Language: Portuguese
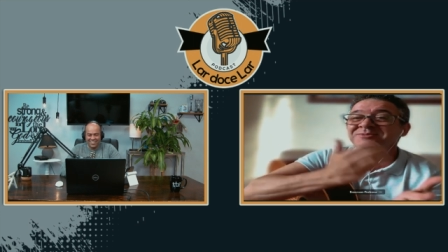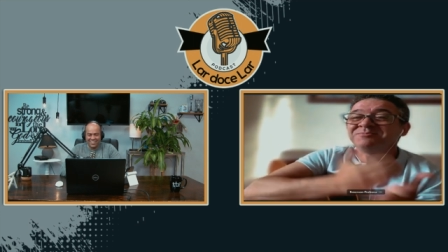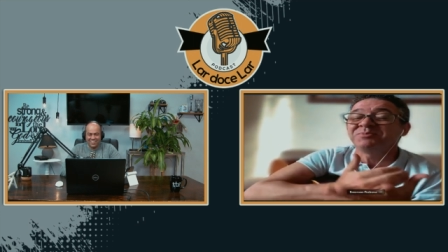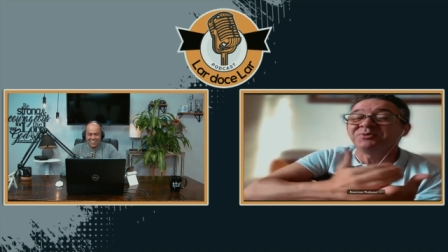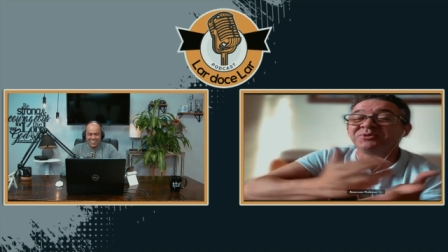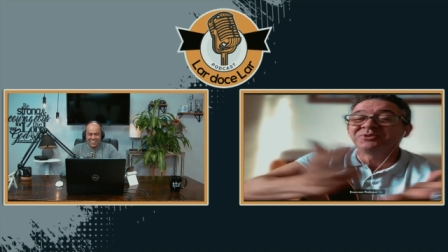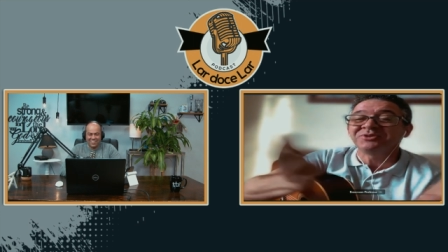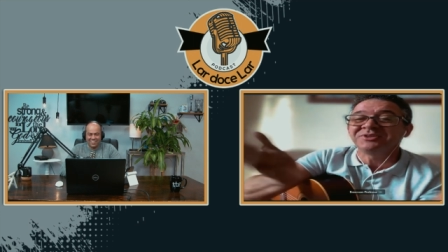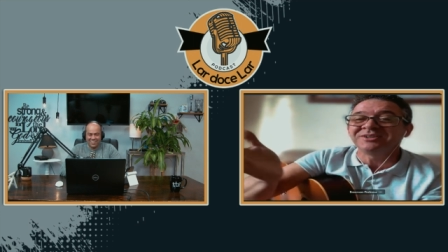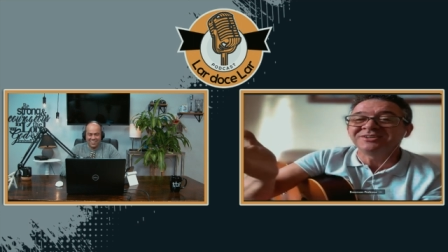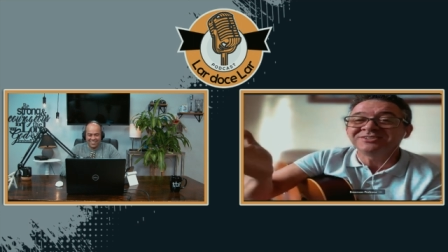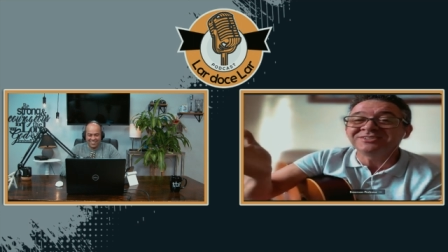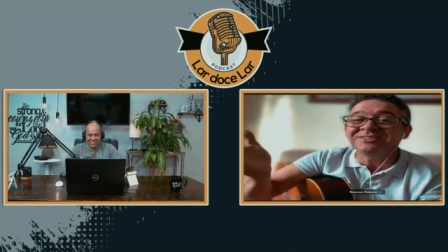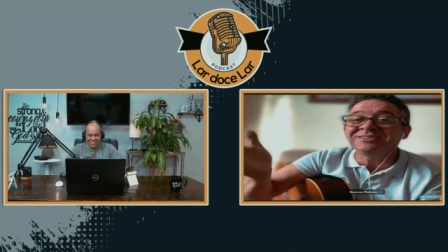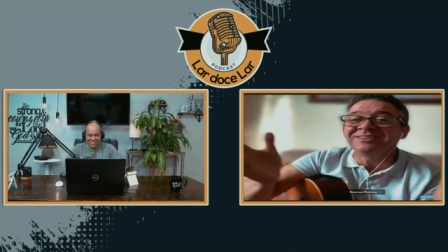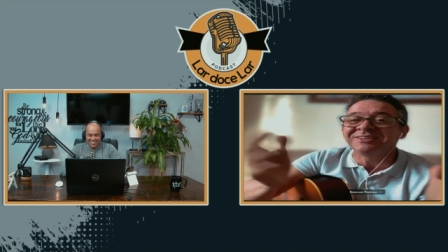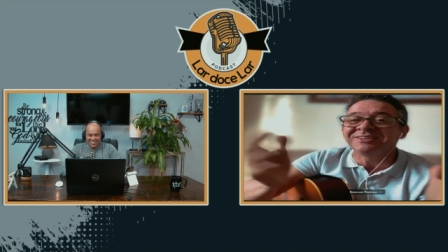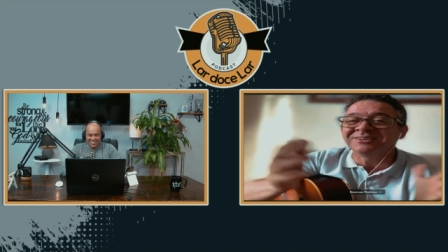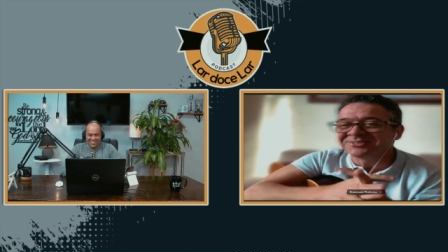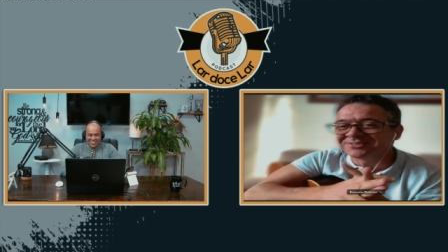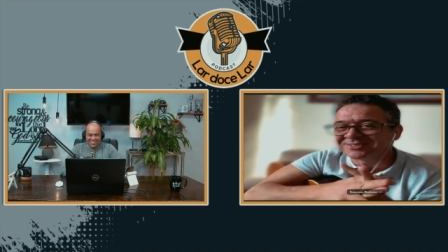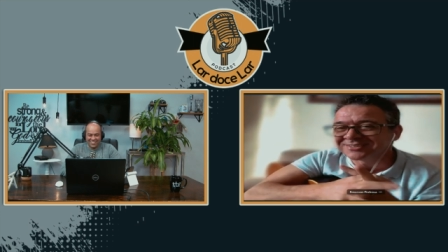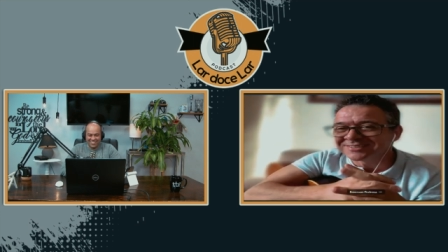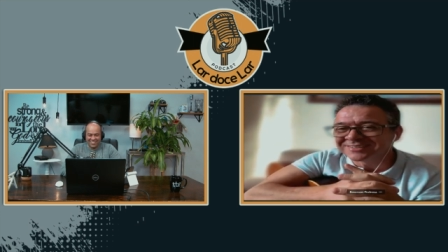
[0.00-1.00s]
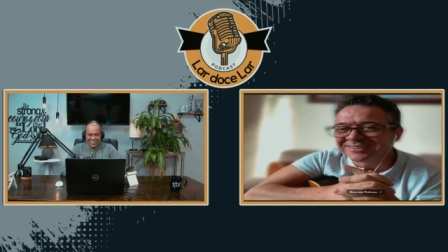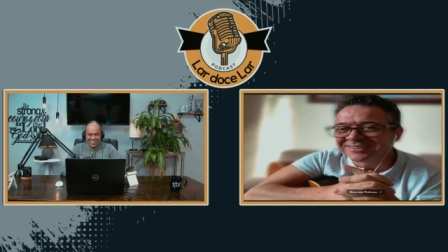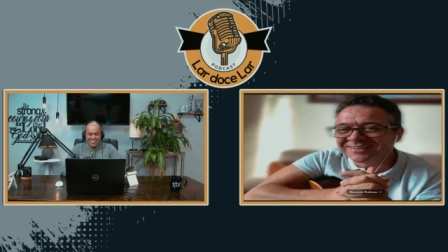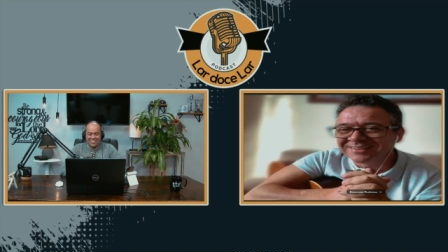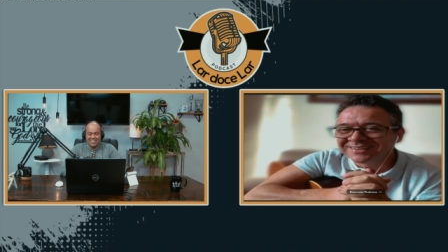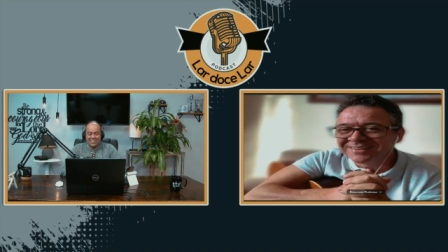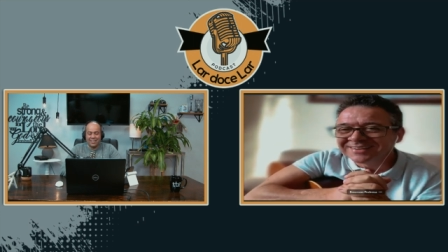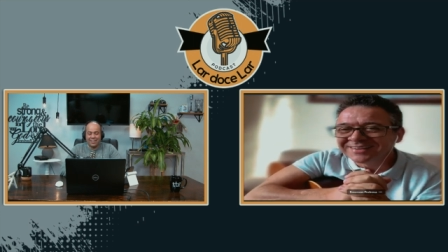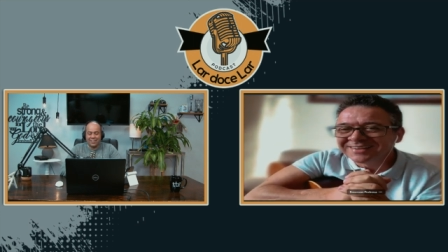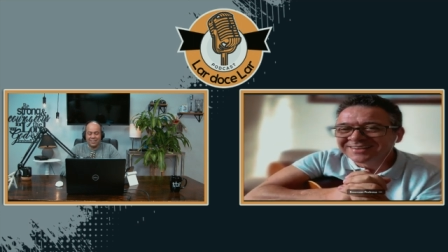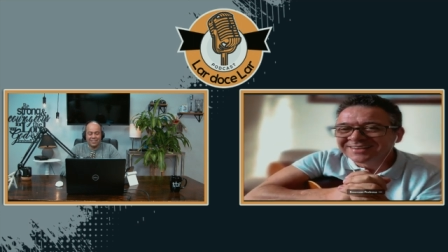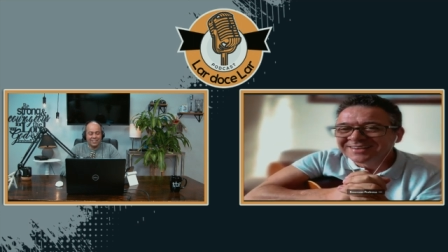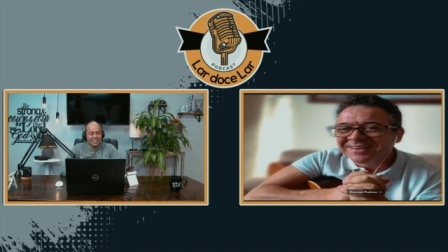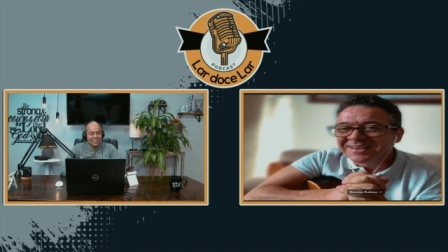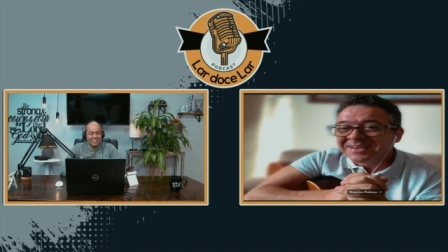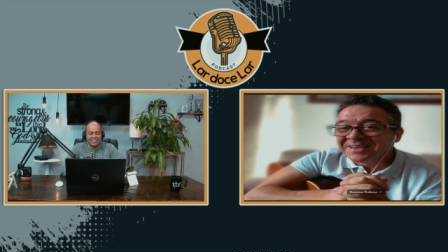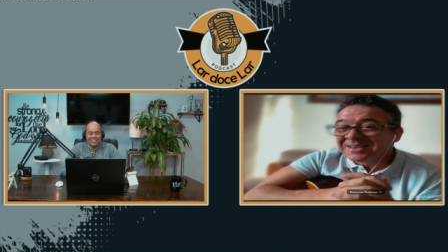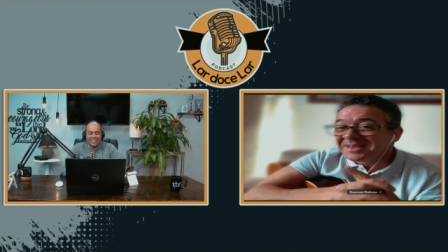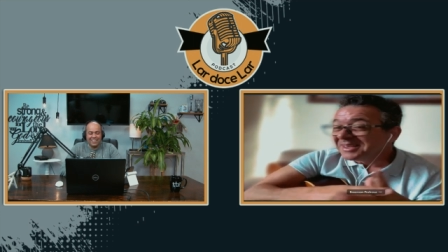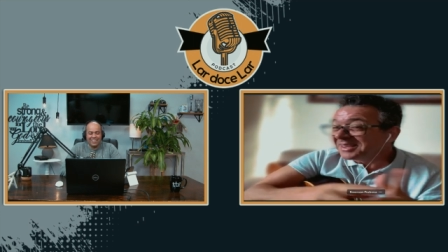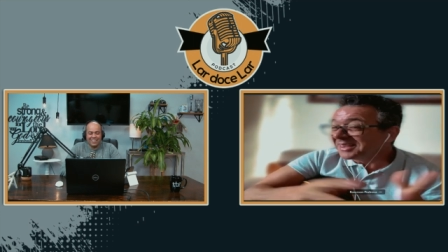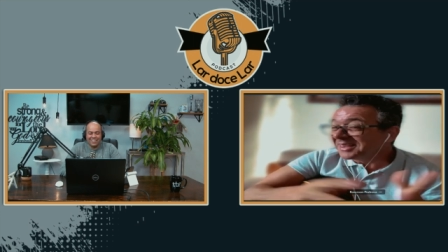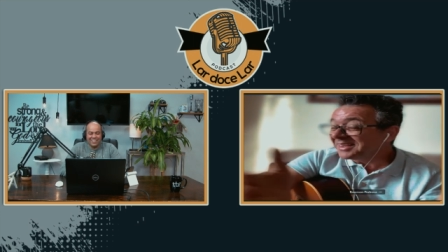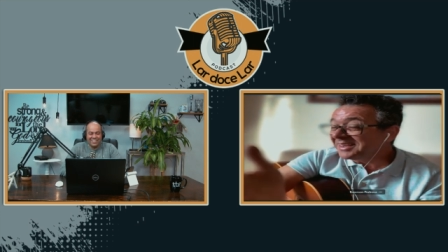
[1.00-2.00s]
o poder de Deus. E era
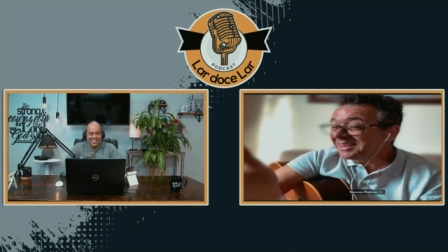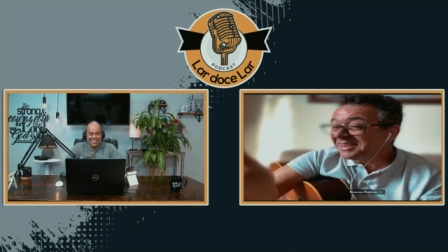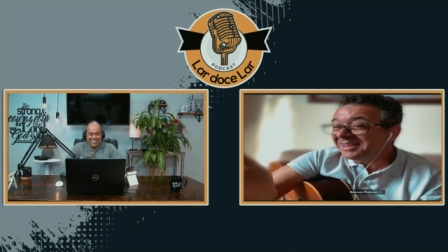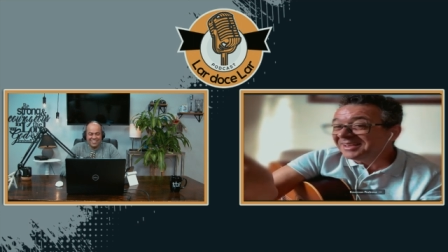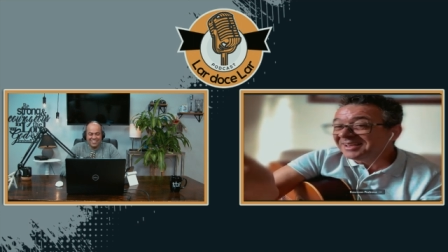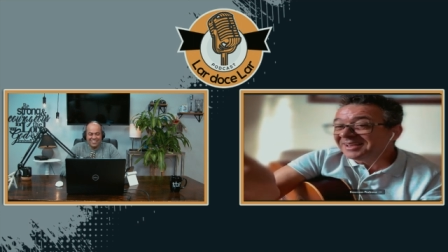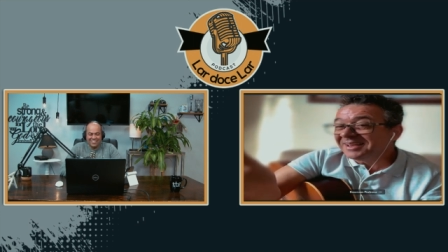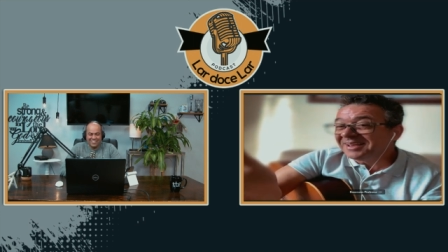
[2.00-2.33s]
cantar, né?